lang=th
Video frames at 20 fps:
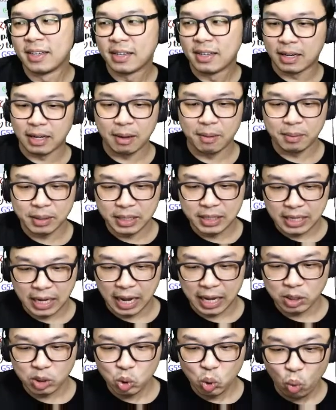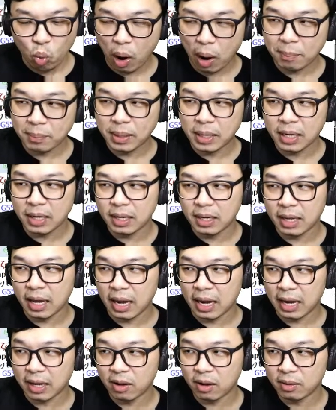ครับอธิษฐานทุกความคิดเลย
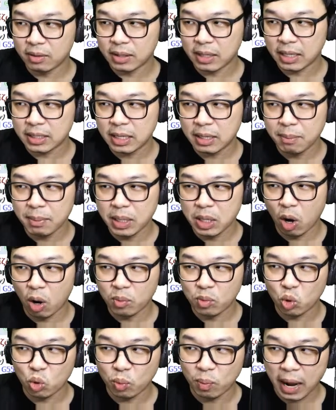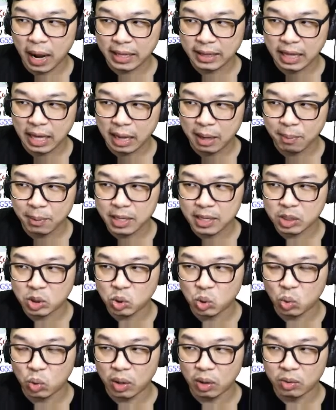อะไรก็แล้วแต่ที่ไม่ยอมอยู่ภายใต้พระเย
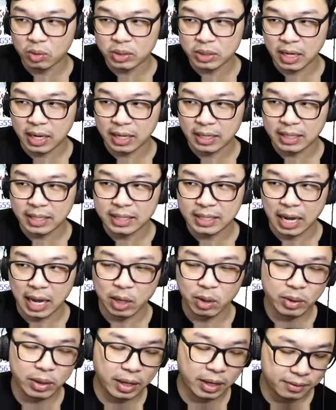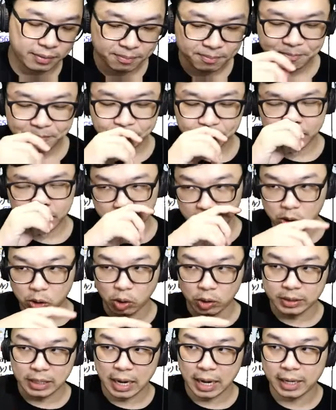ซูเราจะอธิษฐานด้วยกันในต
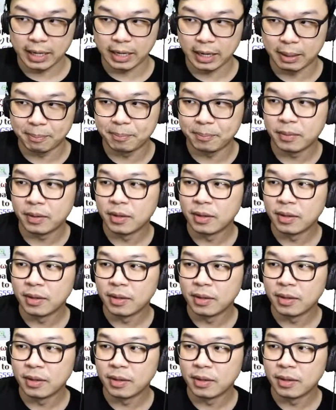อนท้ายนะครับ